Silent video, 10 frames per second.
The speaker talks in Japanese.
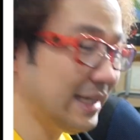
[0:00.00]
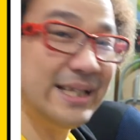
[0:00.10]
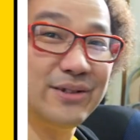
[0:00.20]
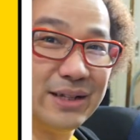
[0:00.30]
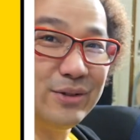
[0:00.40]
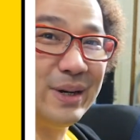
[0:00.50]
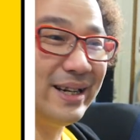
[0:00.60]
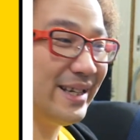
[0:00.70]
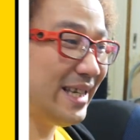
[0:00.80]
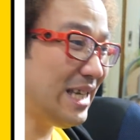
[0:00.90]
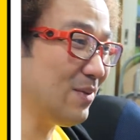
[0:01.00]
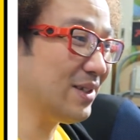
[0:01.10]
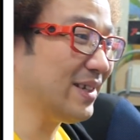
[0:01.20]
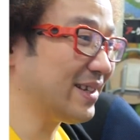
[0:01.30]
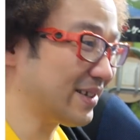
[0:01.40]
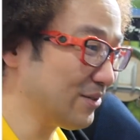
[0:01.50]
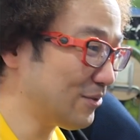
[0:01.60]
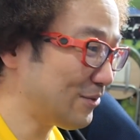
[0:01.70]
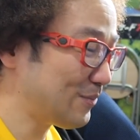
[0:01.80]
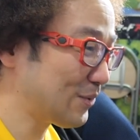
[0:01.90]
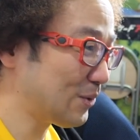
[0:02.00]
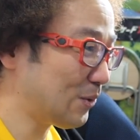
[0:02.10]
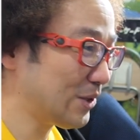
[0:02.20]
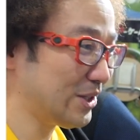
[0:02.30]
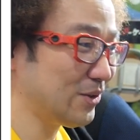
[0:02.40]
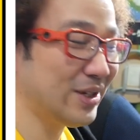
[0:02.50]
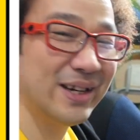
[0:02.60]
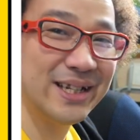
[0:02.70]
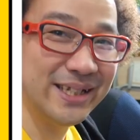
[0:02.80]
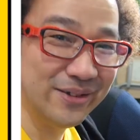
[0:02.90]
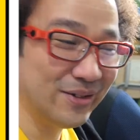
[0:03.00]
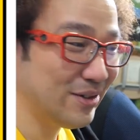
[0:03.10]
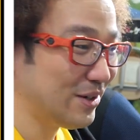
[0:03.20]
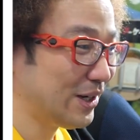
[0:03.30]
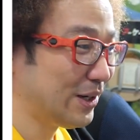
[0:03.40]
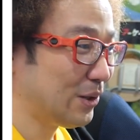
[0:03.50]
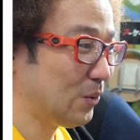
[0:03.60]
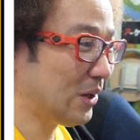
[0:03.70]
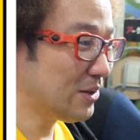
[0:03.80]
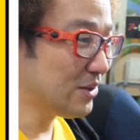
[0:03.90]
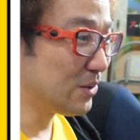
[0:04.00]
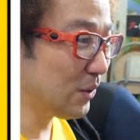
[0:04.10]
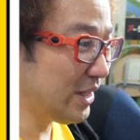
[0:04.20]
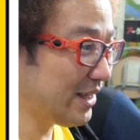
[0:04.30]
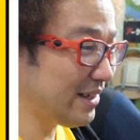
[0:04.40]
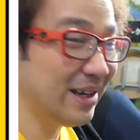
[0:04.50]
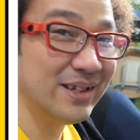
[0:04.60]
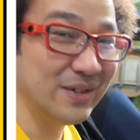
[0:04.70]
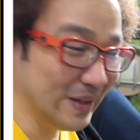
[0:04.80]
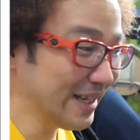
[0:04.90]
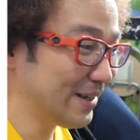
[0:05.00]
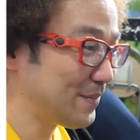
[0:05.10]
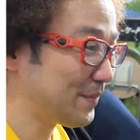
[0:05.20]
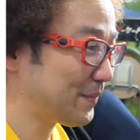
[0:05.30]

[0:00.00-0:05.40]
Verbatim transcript: いいっすよ。そういえば言い忘れたんですけど、この星を探しての音楽ずっと聴いていたいですよね。